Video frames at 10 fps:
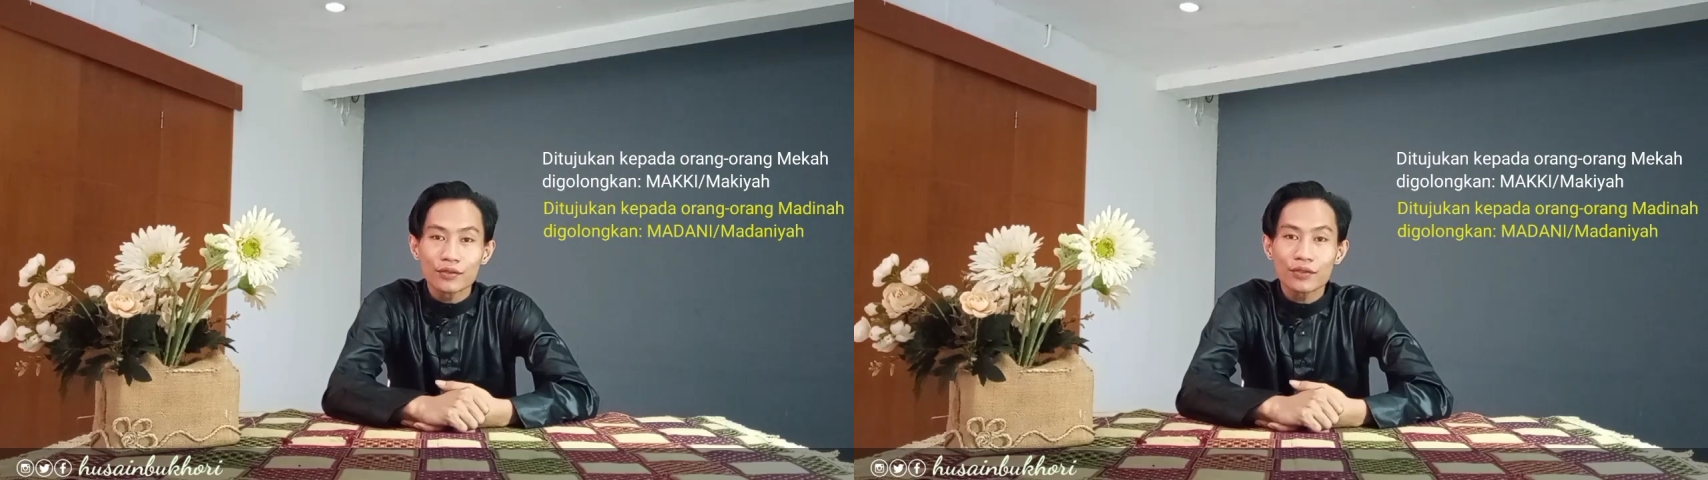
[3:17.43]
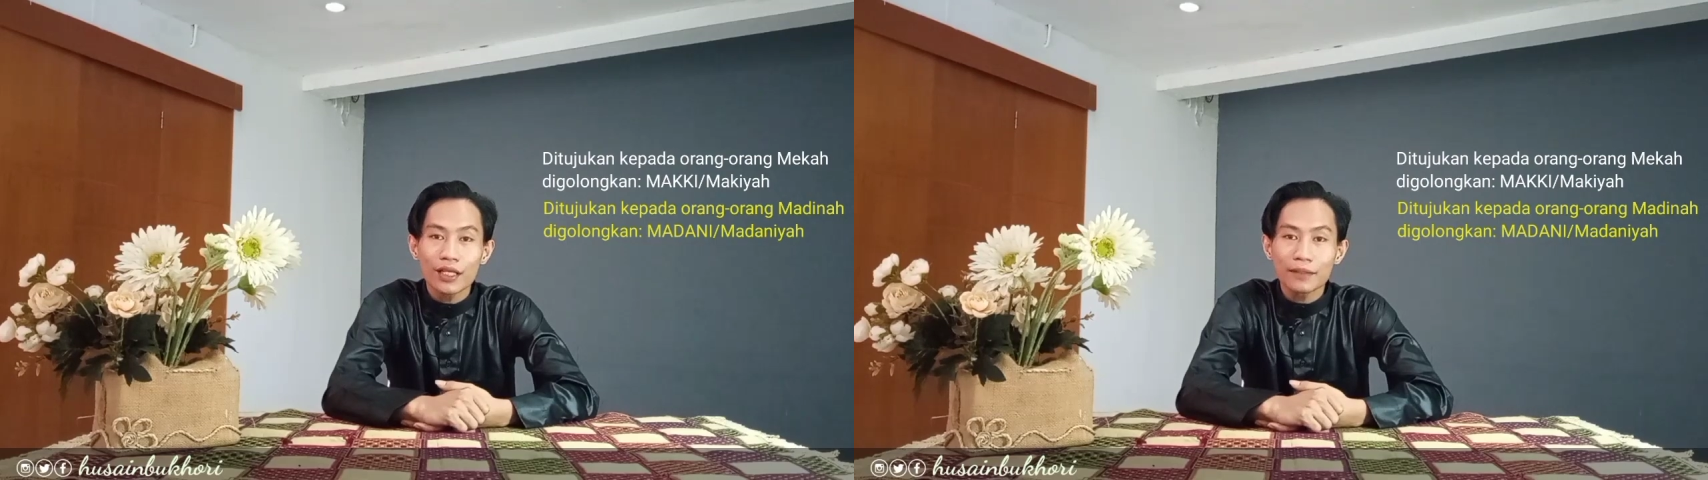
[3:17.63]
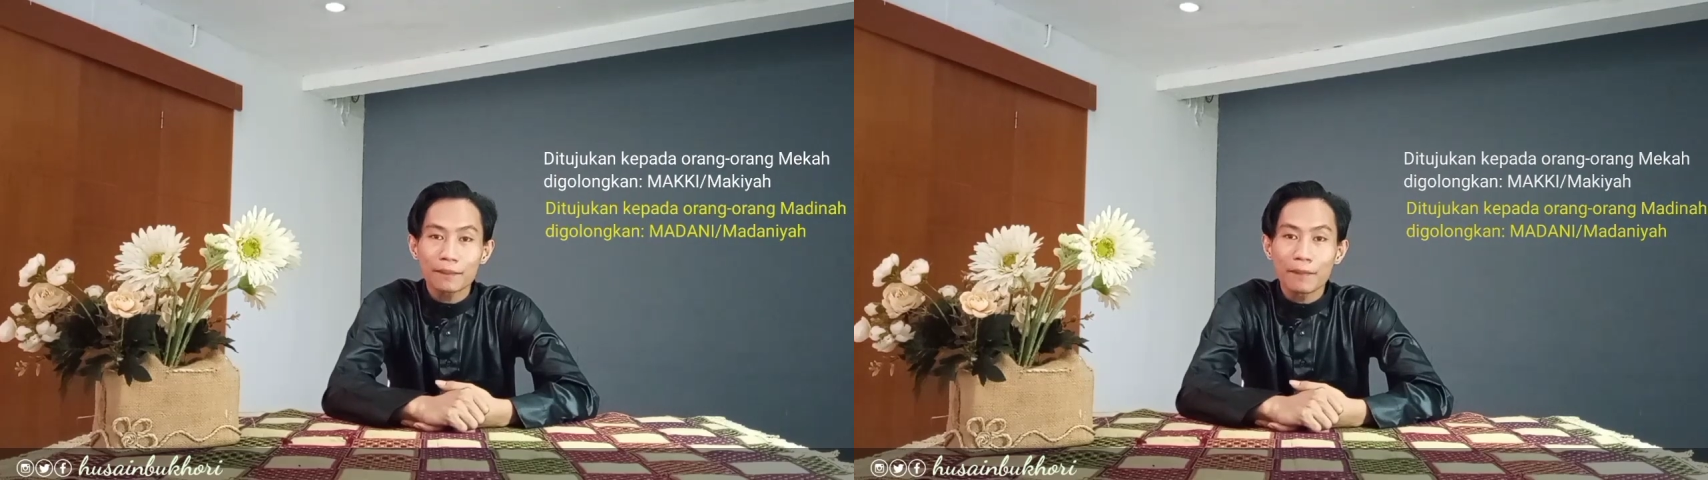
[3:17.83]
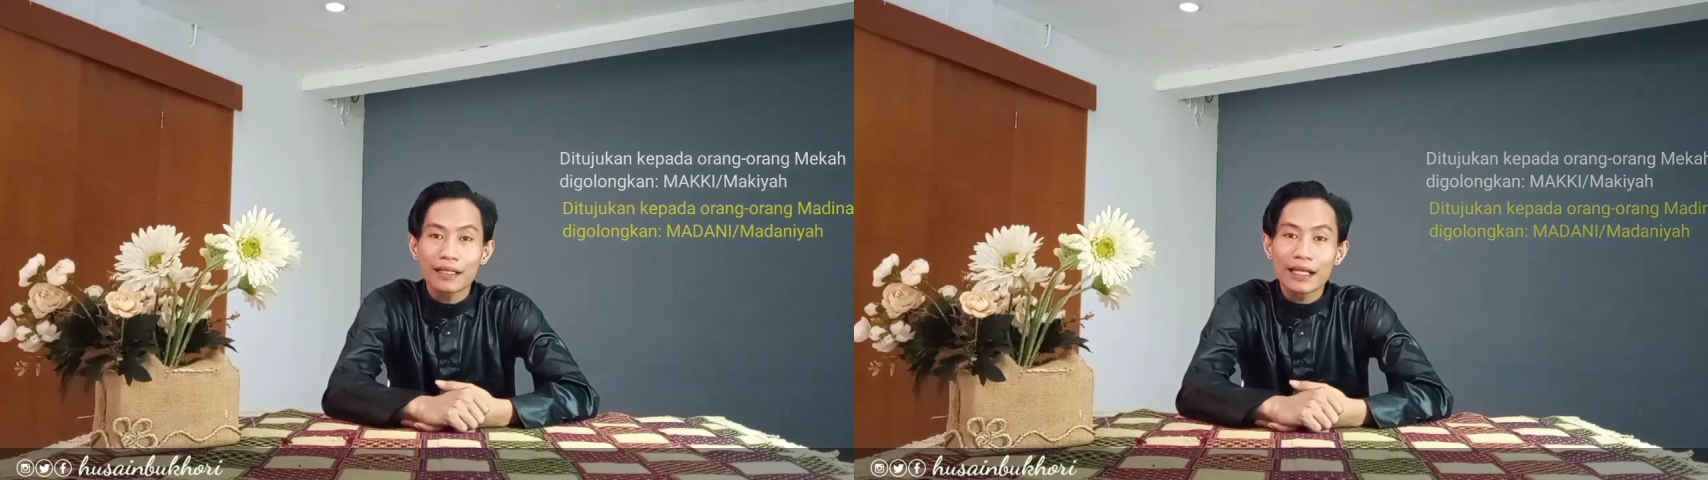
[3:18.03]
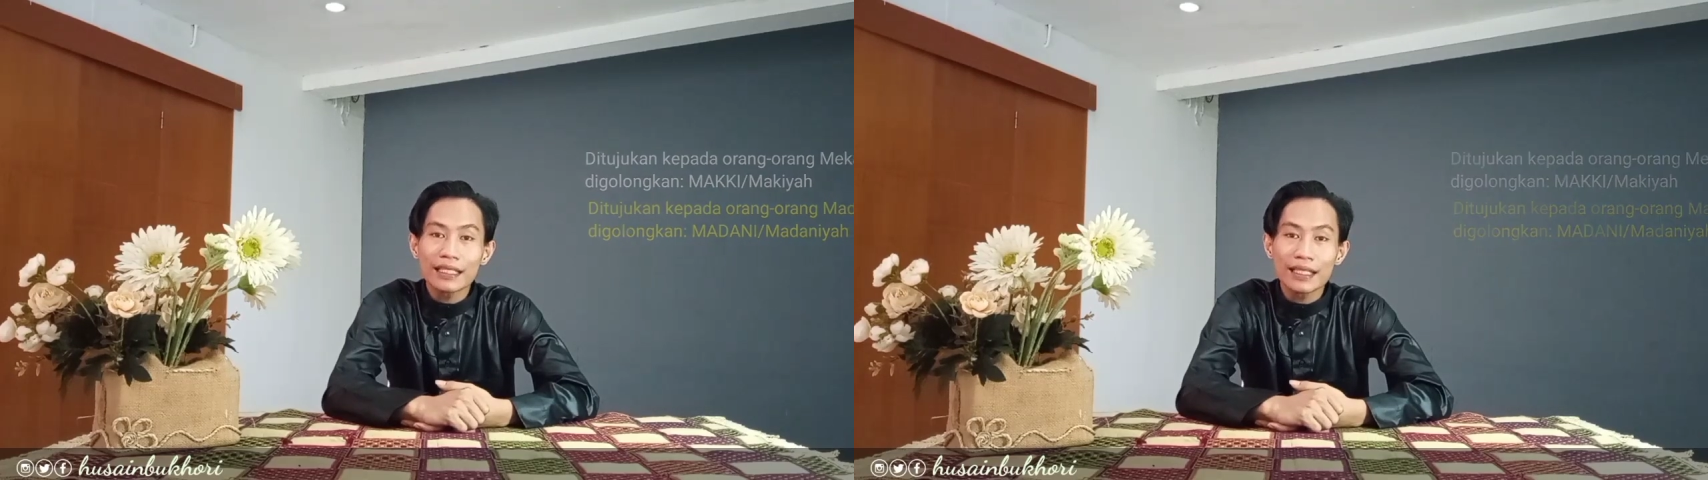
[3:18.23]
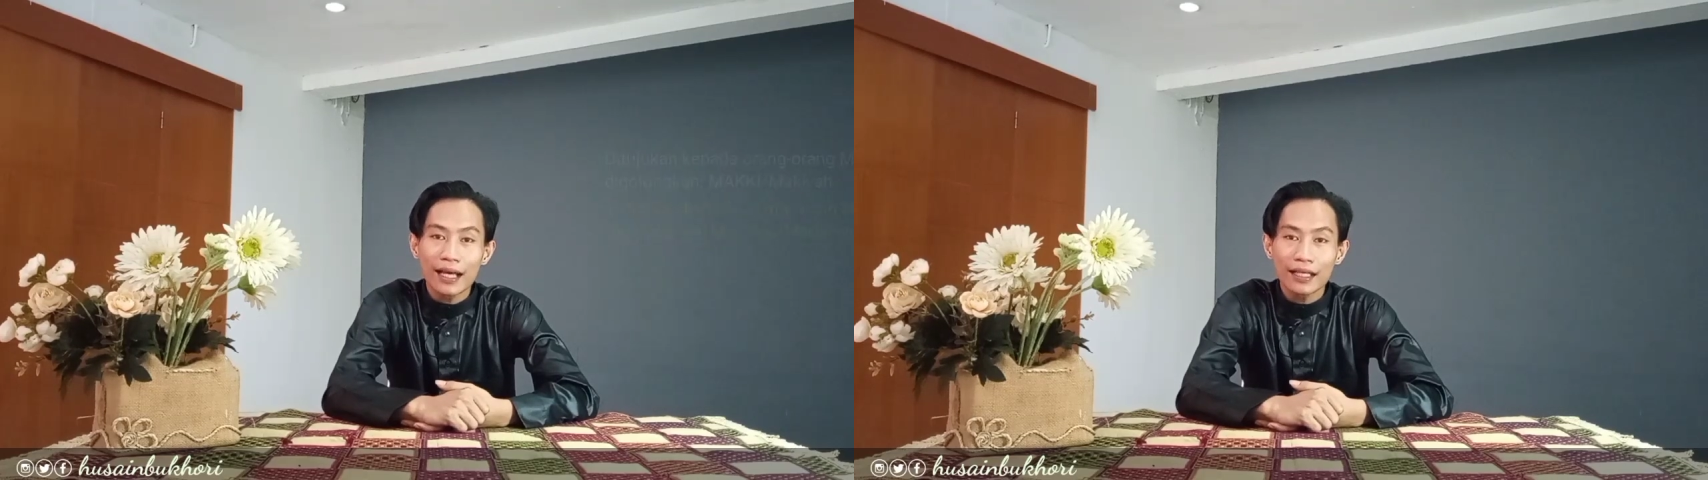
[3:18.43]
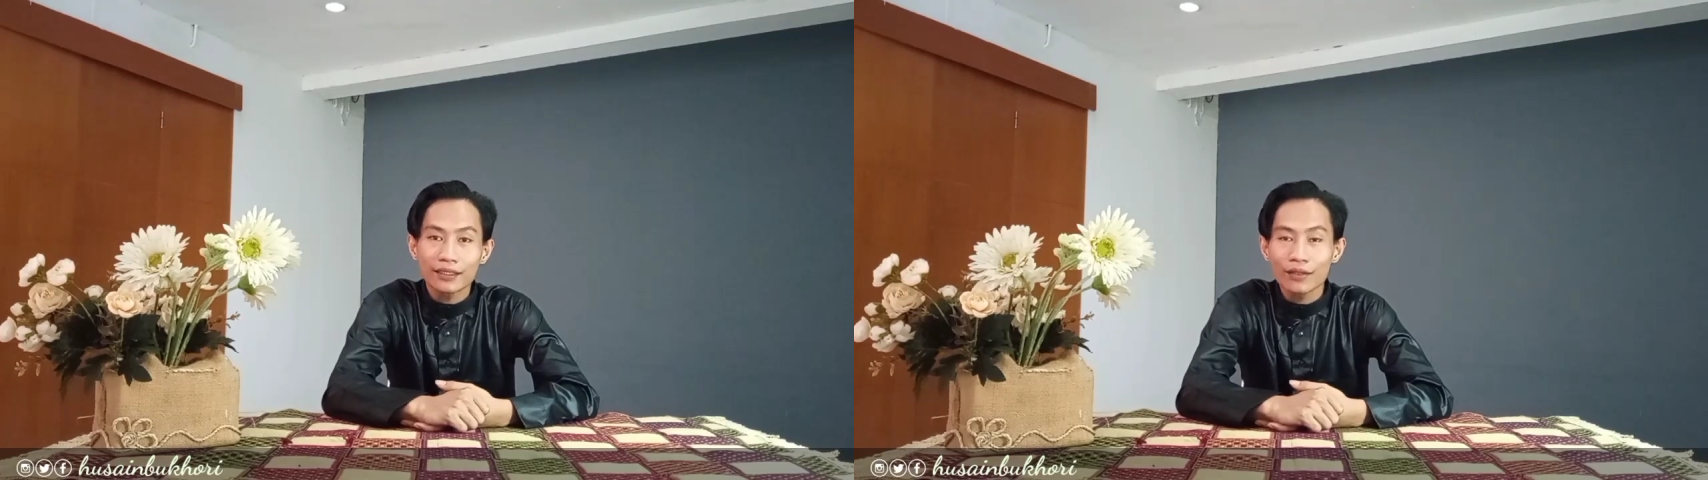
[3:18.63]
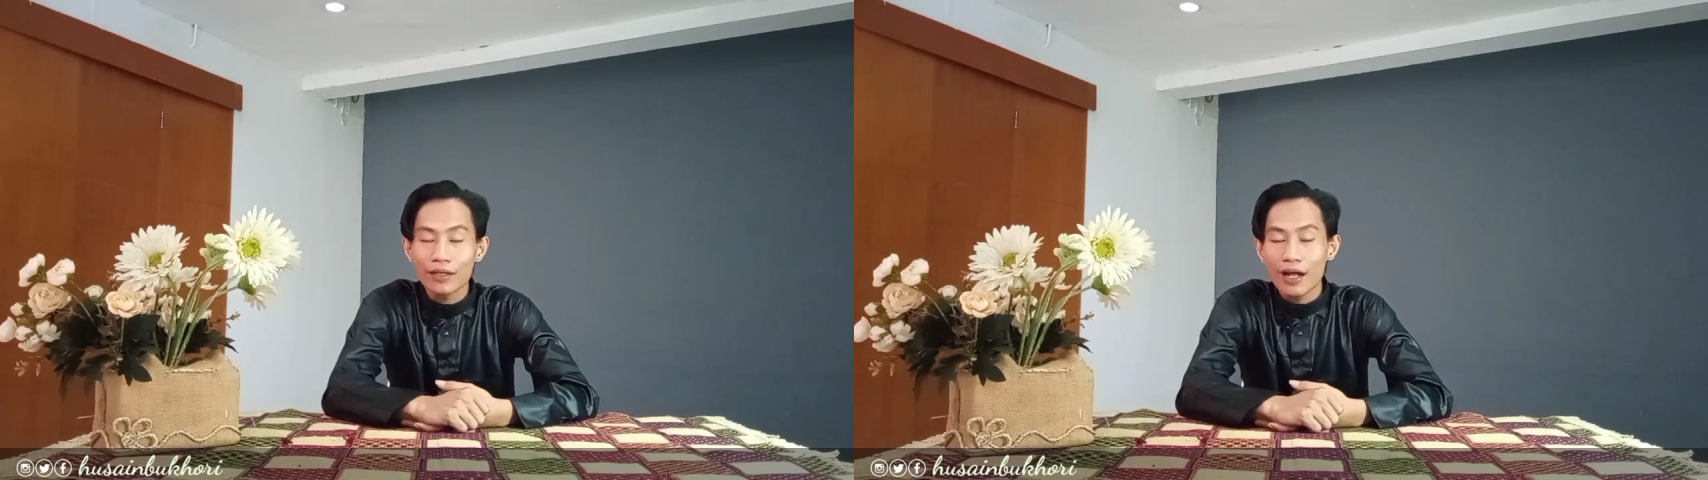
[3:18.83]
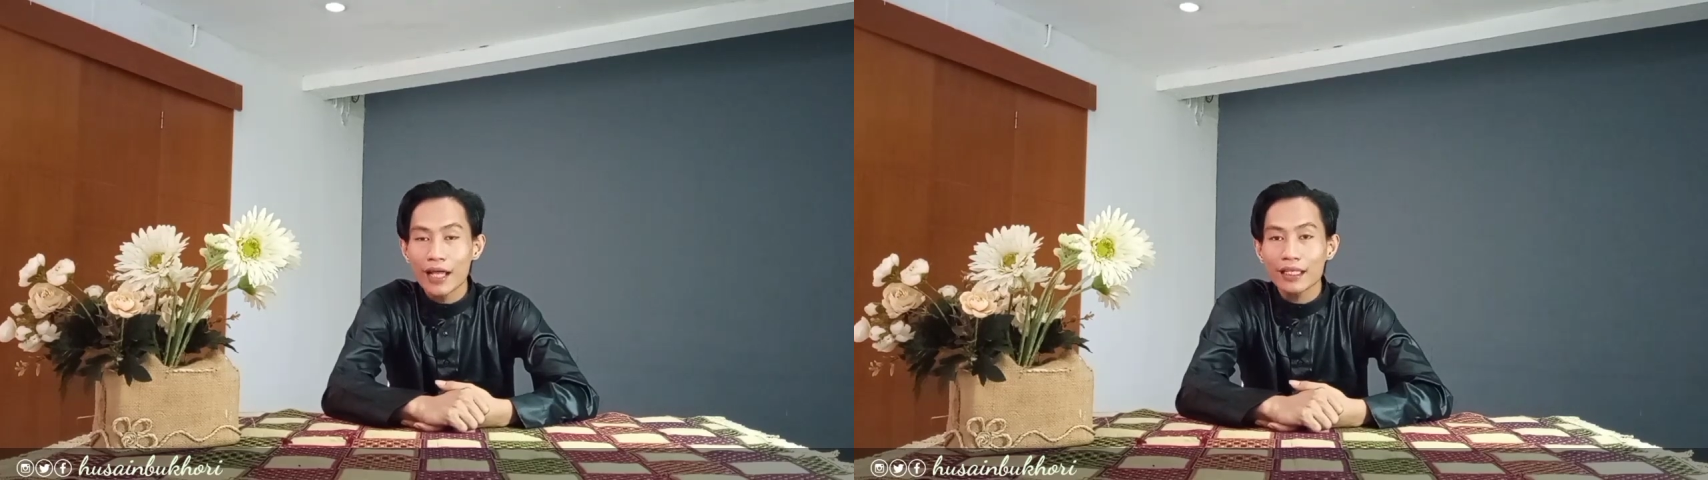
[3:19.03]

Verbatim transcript: surat Madaniyah atau